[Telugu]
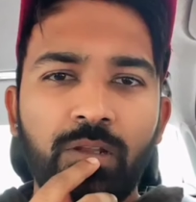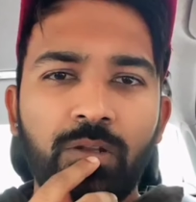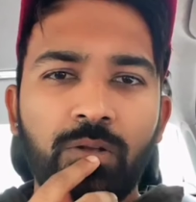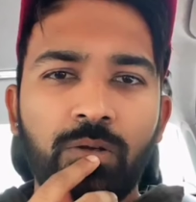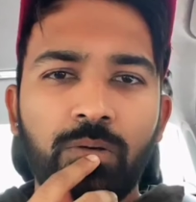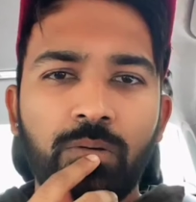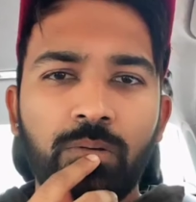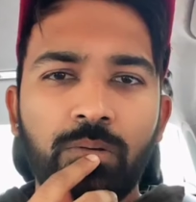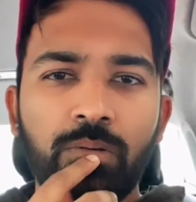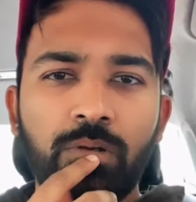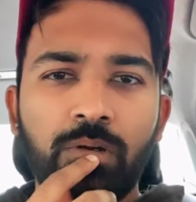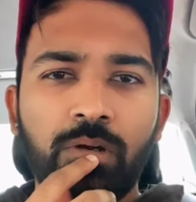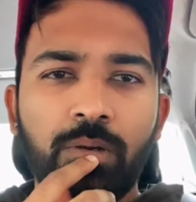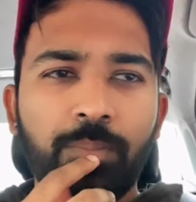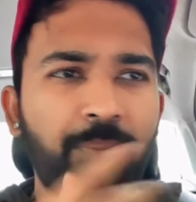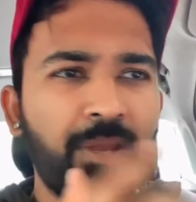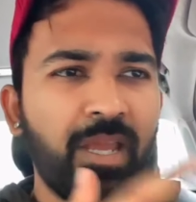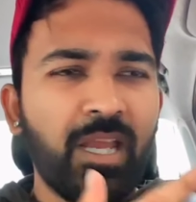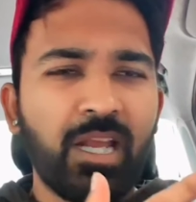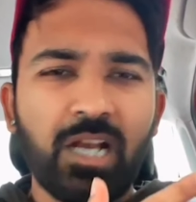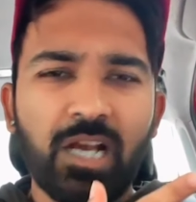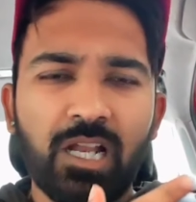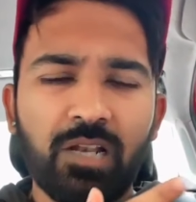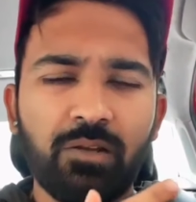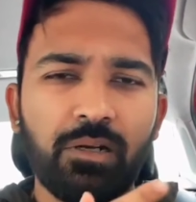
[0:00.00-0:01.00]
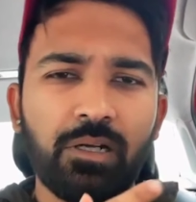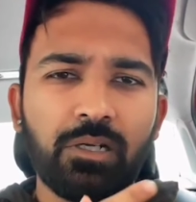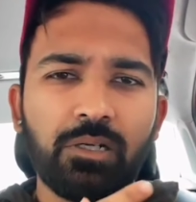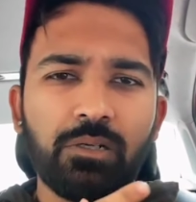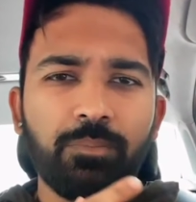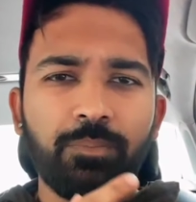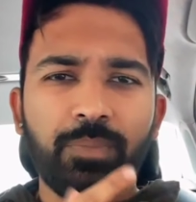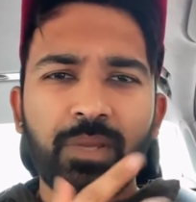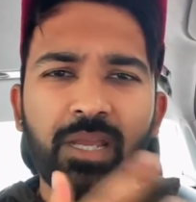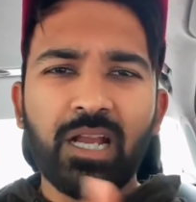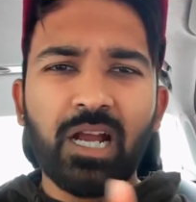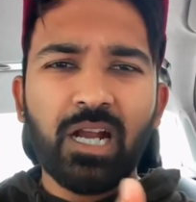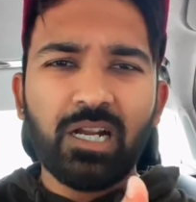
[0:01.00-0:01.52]
యూనో పేక
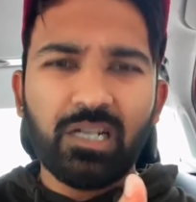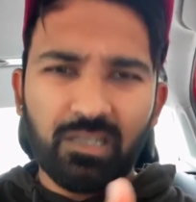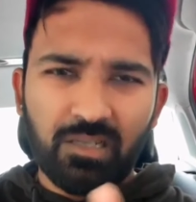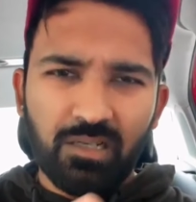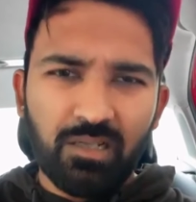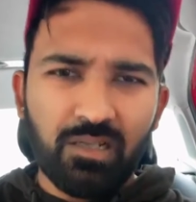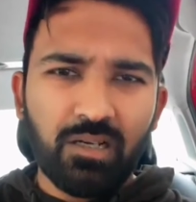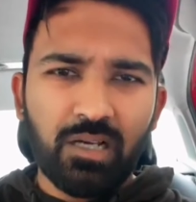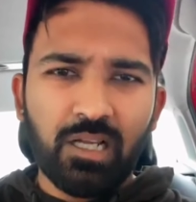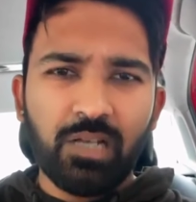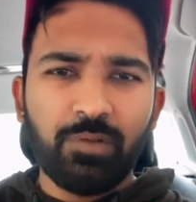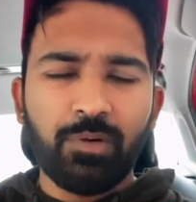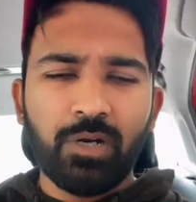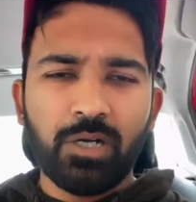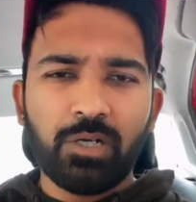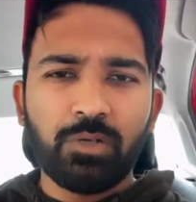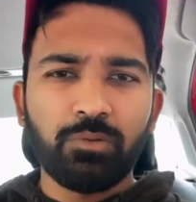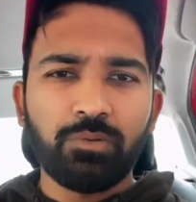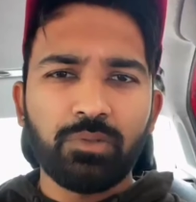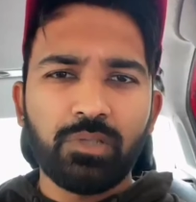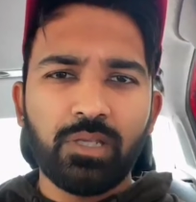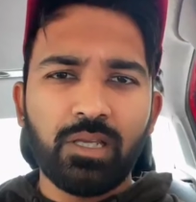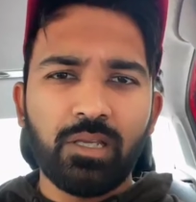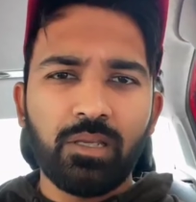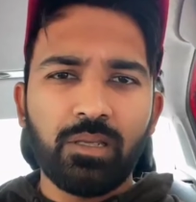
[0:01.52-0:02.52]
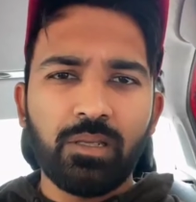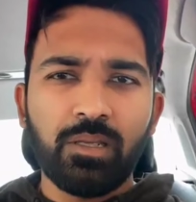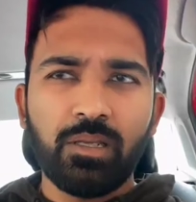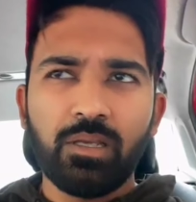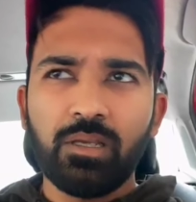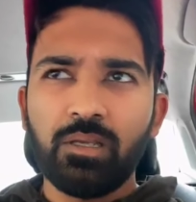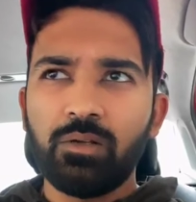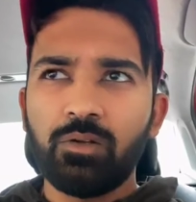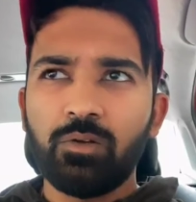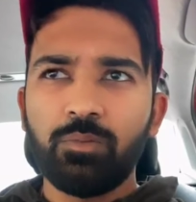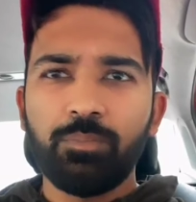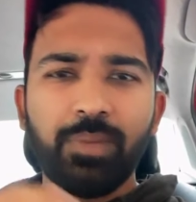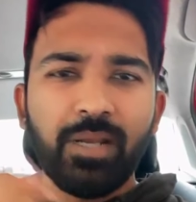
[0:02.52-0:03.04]
అలవాటు పేకాట అలవాటు ఉంది
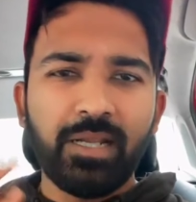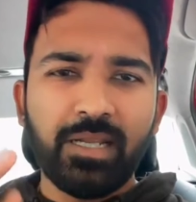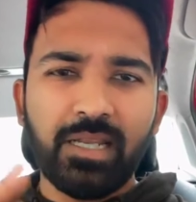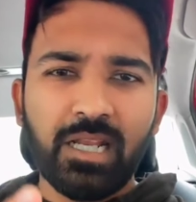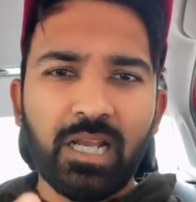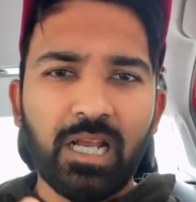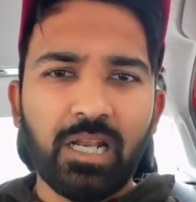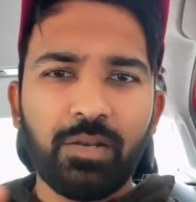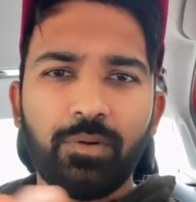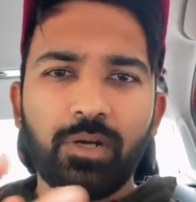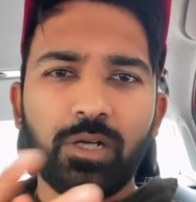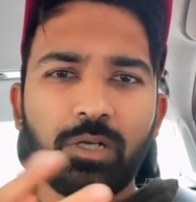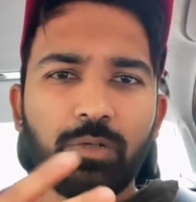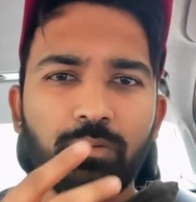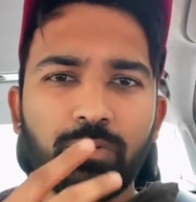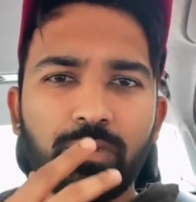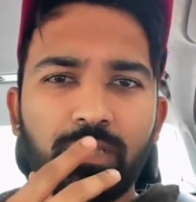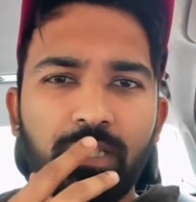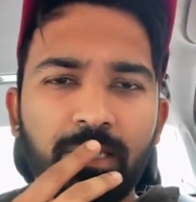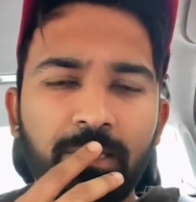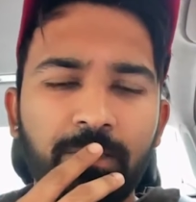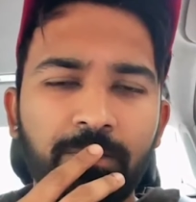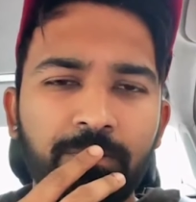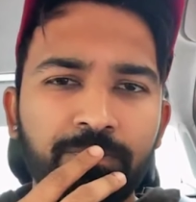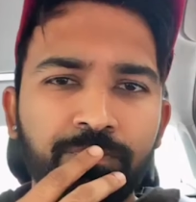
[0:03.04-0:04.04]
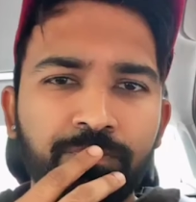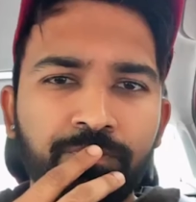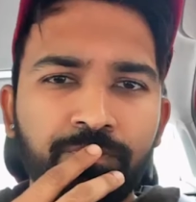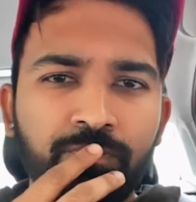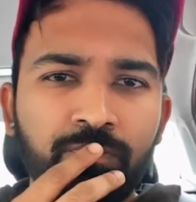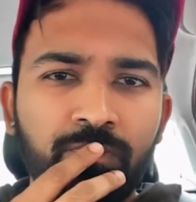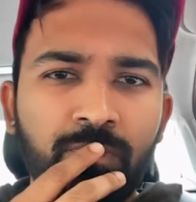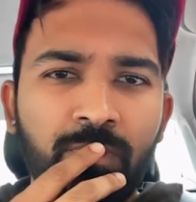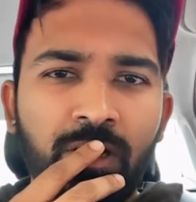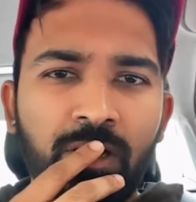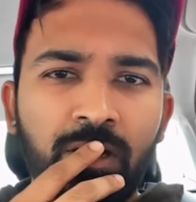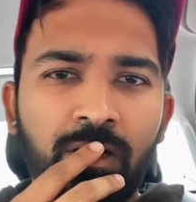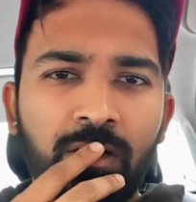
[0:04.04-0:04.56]
యూనో బెట్టింగ్ అలవాటు ఉంది
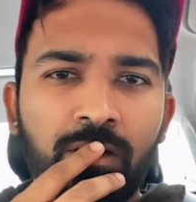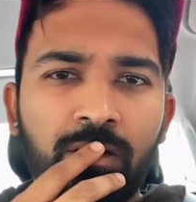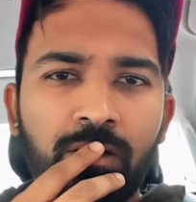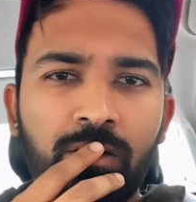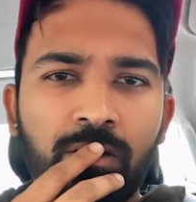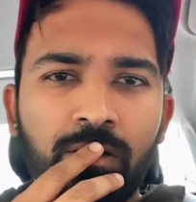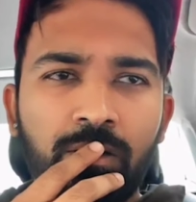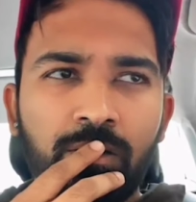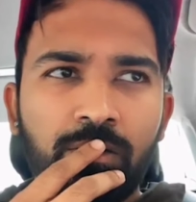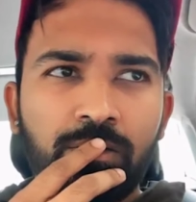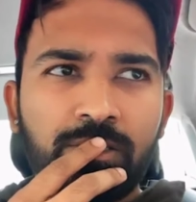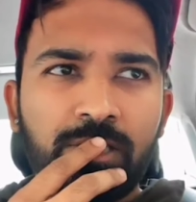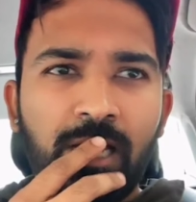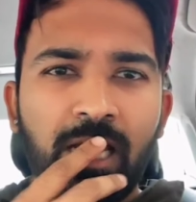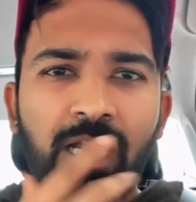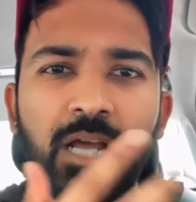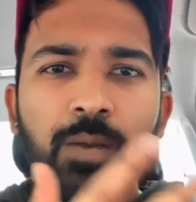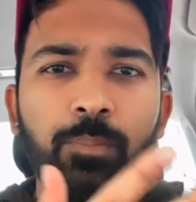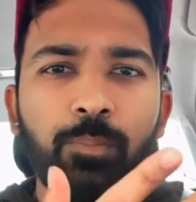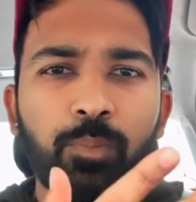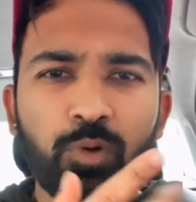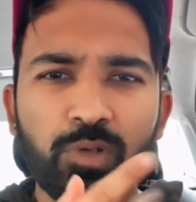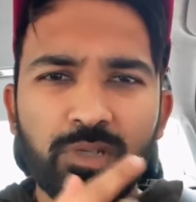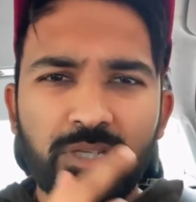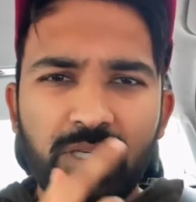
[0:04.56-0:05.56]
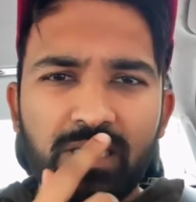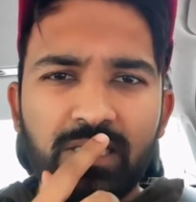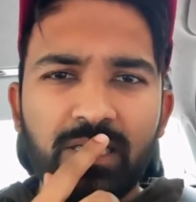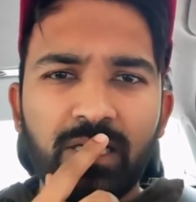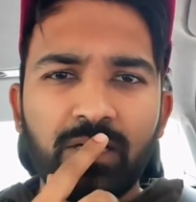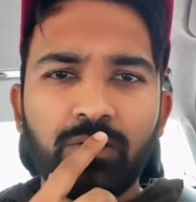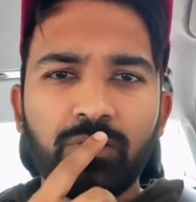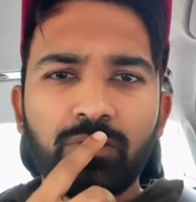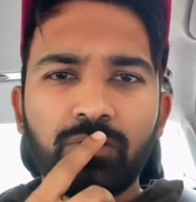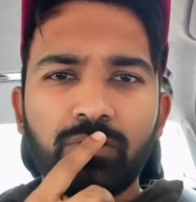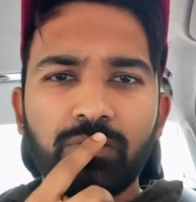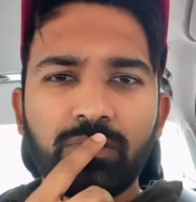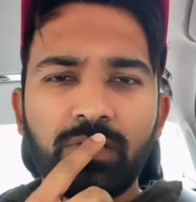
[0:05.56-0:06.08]
చాలా అప్పులు
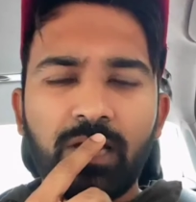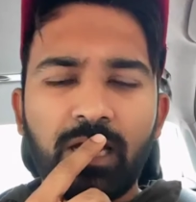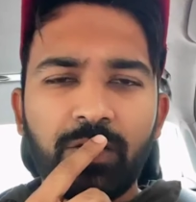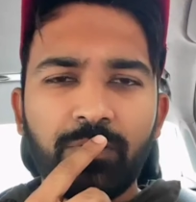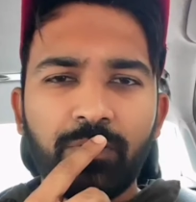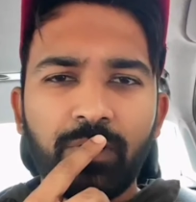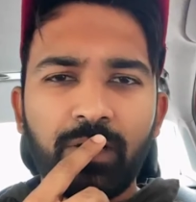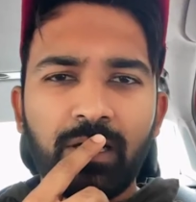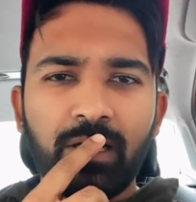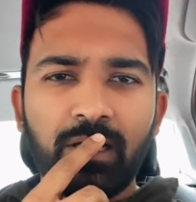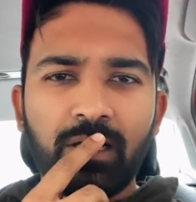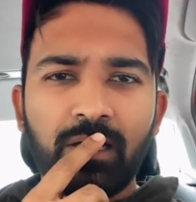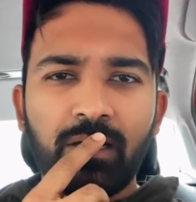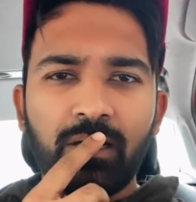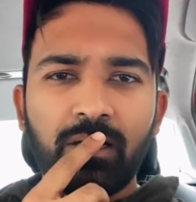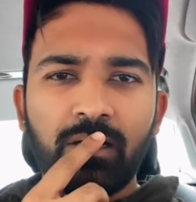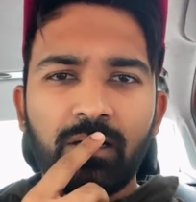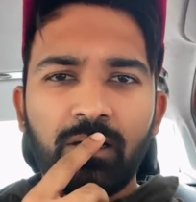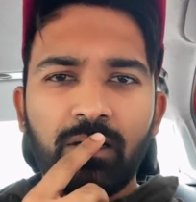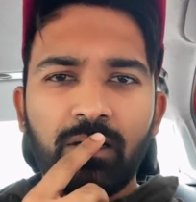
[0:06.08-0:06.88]
చేశాడు దానివల్ల